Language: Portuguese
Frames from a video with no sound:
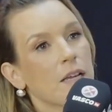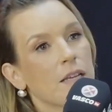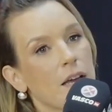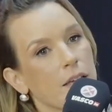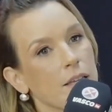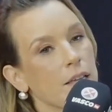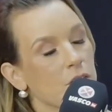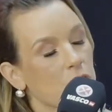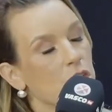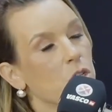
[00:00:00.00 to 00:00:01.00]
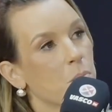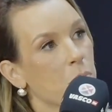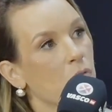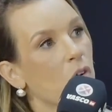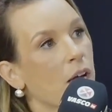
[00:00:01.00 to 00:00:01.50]
E aí a gente
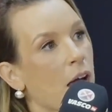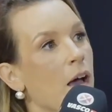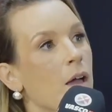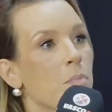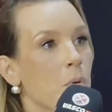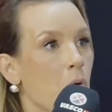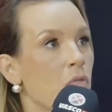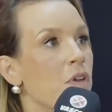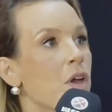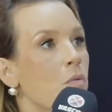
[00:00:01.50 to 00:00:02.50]
provocar e promover